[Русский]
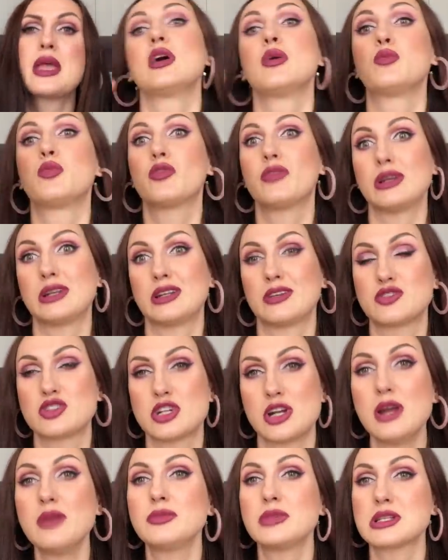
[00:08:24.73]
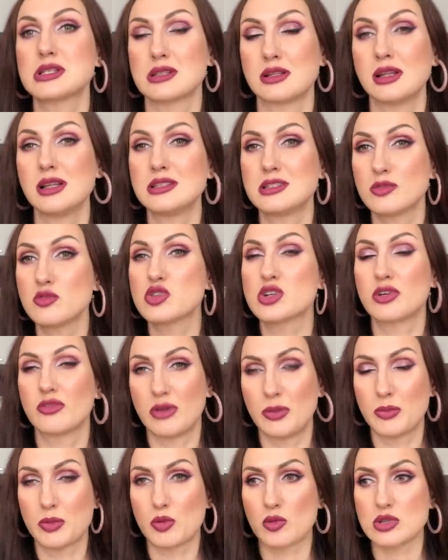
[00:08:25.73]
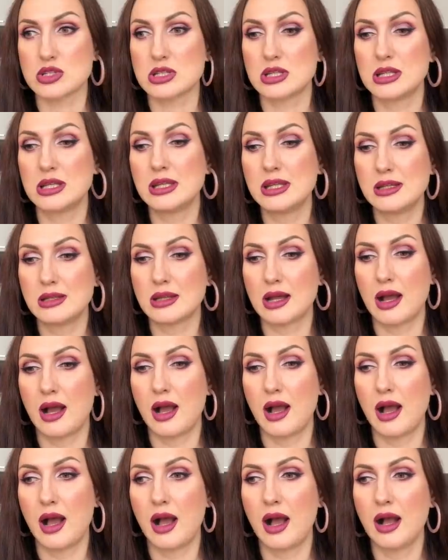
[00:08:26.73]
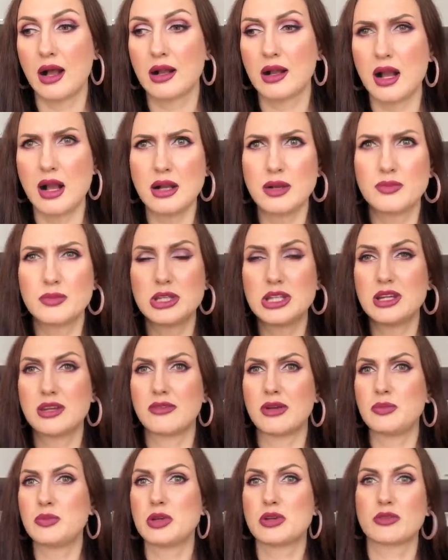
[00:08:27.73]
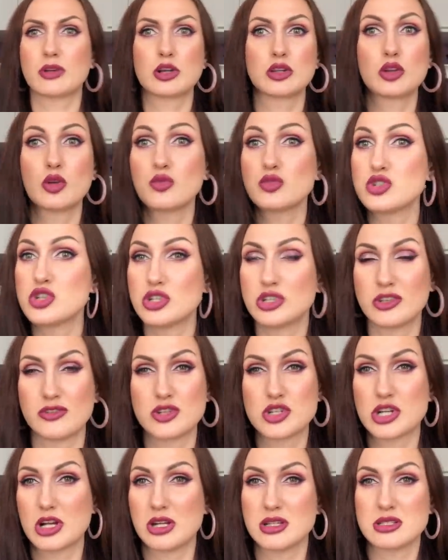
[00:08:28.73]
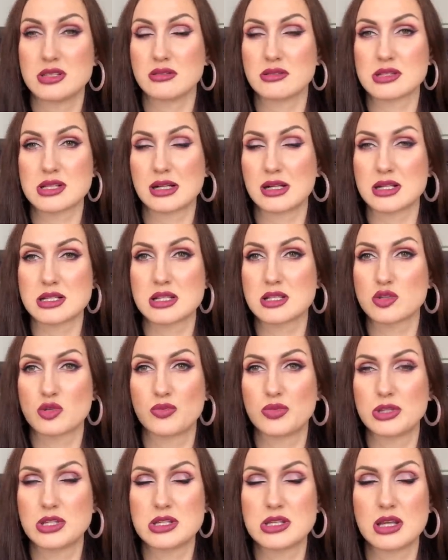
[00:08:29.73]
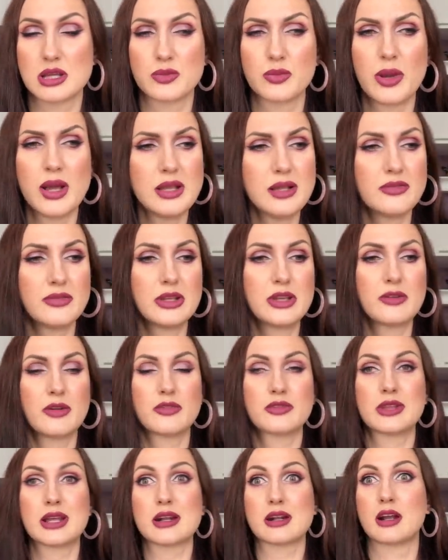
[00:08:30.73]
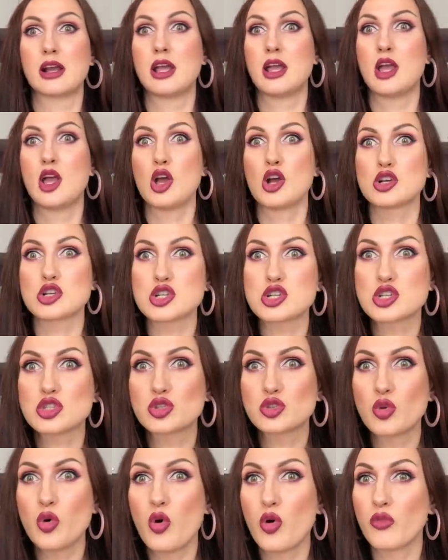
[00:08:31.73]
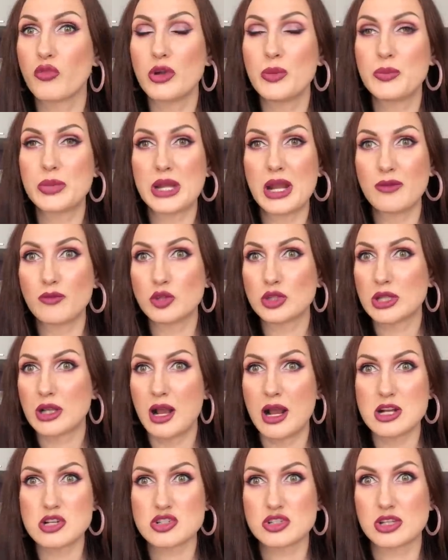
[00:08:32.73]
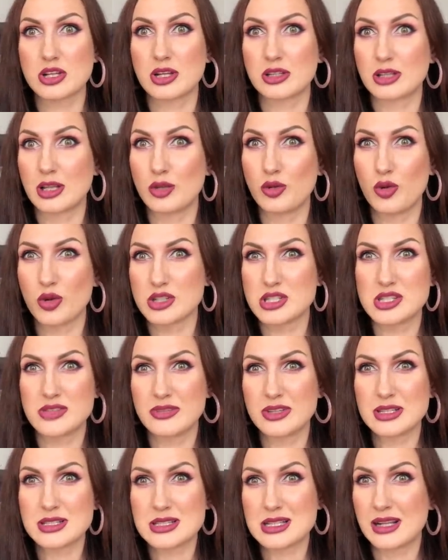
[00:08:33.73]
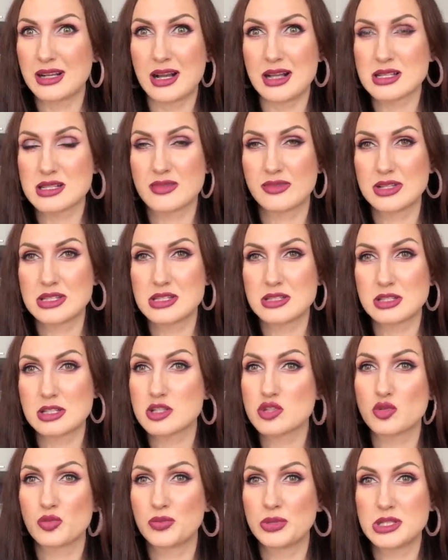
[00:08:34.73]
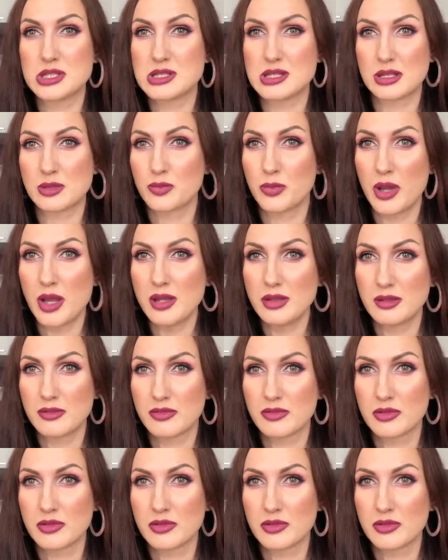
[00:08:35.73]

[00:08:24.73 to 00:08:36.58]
Буквально вчера мне задала девушка вопрос. Ирина, а как мне, во-первых, во-первых, научить новичка делать заказ на 150 баллов, и во-вторых, что вы прям вот каждый каталог себе заказываете на 150 баллов,